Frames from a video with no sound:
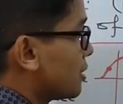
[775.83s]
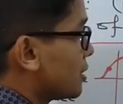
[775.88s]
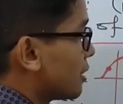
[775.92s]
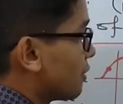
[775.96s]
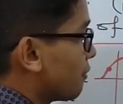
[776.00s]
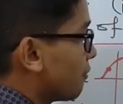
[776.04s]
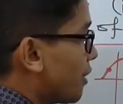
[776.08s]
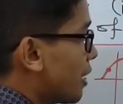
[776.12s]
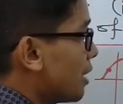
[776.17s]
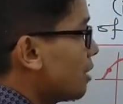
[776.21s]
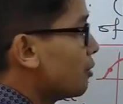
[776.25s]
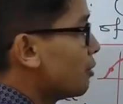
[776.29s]

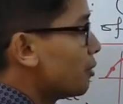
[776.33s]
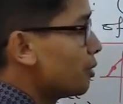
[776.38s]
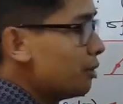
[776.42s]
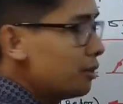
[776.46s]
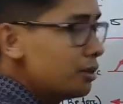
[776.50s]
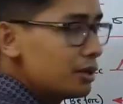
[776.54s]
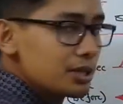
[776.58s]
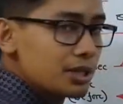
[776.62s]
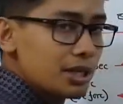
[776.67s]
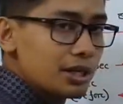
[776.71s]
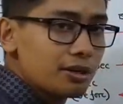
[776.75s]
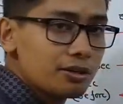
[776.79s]
যে ভ্যালু
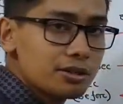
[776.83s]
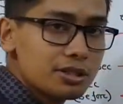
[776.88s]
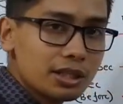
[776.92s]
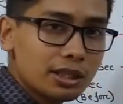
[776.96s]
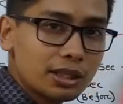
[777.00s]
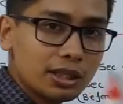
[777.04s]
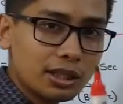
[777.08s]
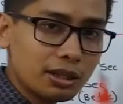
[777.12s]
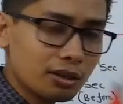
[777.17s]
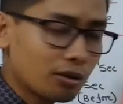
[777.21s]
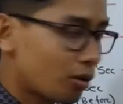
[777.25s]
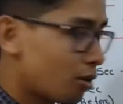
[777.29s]
সেটা হচ্ছে
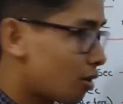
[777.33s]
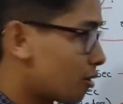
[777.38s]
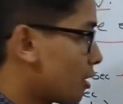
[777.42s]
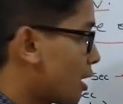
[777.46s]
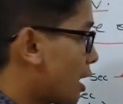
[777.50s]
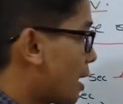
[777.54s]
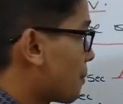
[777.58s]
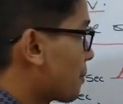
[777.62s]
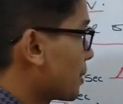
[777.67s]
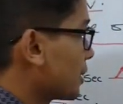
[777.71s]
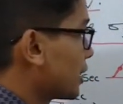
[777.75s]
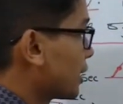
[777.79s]
কি
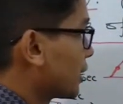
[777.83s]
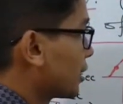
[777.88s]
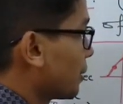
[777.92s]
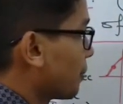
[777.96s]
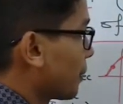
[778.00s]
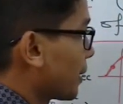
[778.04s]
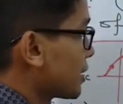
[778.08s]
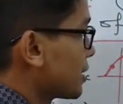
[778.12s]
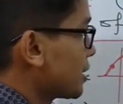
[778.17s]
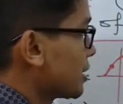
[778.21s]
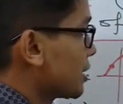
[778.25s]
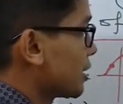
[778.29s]
আমরা দেখতে
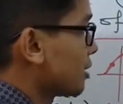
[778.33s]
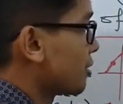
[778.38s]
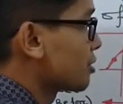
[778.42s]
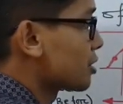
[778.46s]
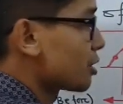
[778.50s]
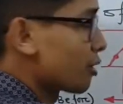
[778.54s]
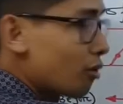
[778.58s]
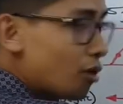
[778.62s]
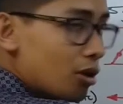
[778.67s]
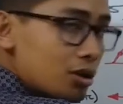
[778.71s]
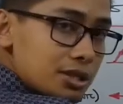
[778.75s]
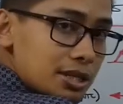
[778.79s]
পাচ্ছি সেটা
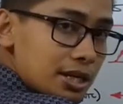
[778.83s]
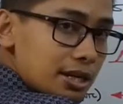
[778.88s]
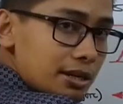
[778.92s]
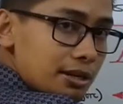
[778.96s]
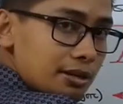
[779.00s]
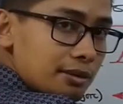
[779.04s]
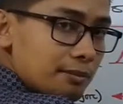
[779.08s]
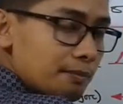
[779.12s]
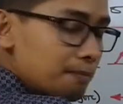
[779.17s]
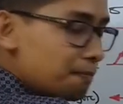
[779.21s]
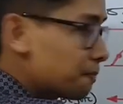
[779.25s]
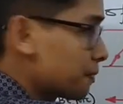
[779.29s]
হচ্ছে কজের
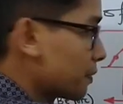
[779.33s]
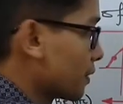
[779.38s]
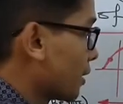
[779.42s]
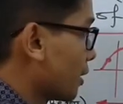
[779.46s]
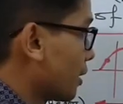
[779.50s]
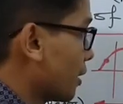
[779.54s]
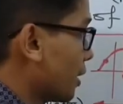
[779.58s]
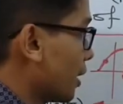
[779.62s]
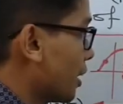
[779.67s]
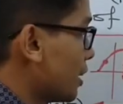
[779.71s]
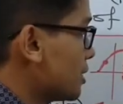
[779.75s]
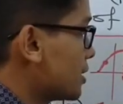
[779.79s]

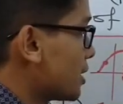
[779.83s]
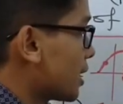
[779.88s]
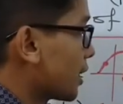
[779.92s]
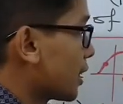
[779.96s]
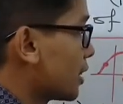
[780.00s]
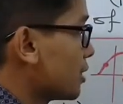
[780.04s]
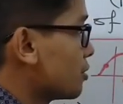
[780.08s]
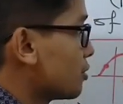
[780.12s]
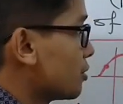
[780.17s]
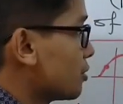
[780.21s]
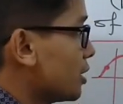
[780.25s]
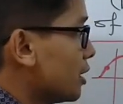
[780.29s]
এই
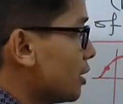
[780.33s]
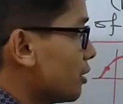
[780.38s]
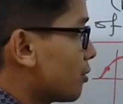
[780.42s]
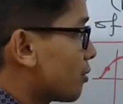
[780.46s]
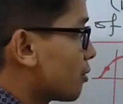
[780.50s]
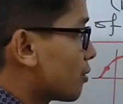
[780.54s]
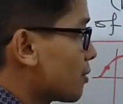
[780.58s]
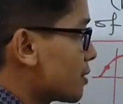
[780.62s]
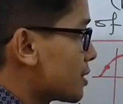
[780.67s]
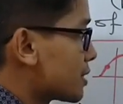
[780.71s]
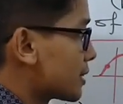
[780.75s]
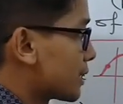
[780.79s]
জায়গায় যদি
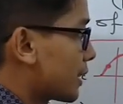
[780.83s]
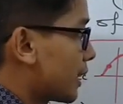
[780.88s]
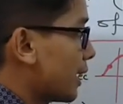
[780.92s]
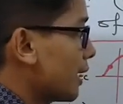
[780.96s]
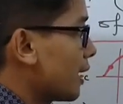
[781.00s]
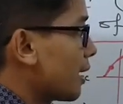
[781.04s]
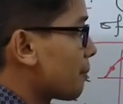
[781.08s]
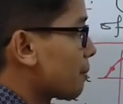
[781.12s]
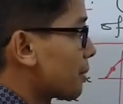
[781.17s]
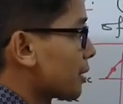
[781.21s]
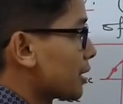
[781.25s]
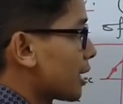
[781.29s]
কোনো
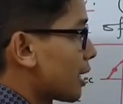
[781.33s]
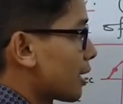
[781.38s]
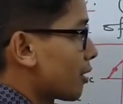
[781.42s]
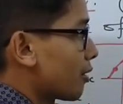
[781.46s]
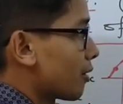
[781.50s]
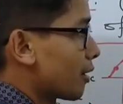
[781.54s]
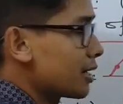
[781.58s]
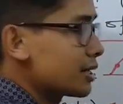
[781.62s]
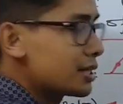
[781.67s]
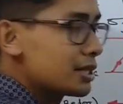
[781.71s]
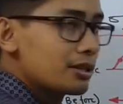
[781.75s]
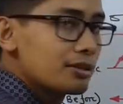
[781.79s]
স্কেল আমরা দাঁড়
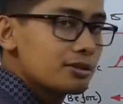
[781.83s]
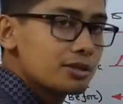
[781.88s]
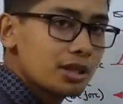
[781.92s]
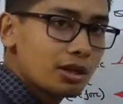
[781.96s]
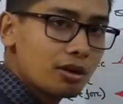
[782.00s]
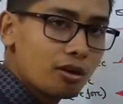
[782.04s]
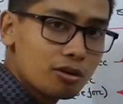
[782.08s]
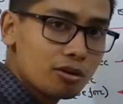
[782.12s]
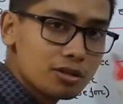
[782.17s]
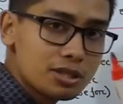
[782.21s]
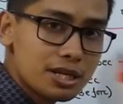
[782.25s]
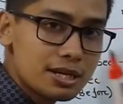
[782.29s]
করাই সেটা
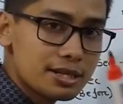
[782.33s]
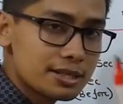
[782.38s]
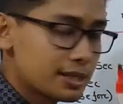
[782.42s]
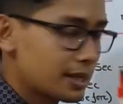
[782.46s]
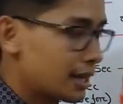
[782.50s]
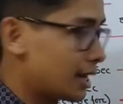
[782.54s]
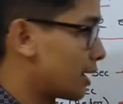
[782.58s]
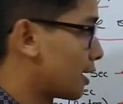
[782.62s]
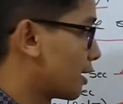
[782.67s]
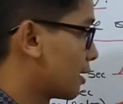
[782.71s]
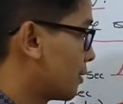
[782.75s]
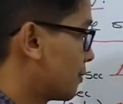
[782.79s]
হচ্ছে কজের
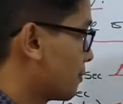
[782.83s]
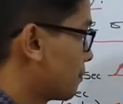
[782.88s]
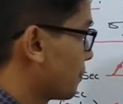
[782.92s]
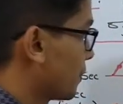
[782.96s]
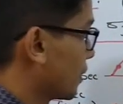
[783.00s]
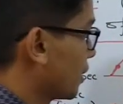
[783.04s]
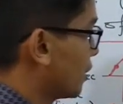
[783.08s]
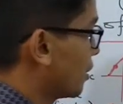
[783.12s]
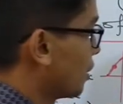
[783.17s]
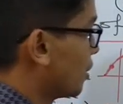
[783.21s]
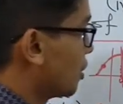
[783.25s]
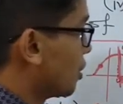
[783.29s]
স্কেল
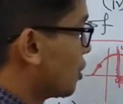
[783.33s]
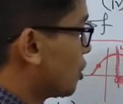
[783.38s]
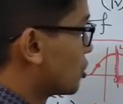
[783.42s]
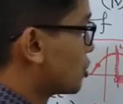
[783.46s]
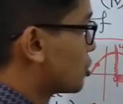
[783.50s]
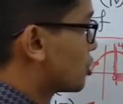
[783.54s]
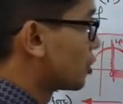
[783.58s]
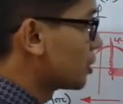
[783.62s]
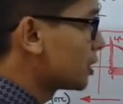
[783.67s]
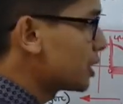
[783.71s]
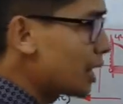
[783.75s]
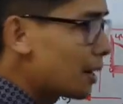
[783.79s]

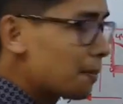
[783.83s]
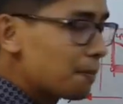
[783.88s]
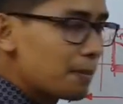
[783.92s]
যদি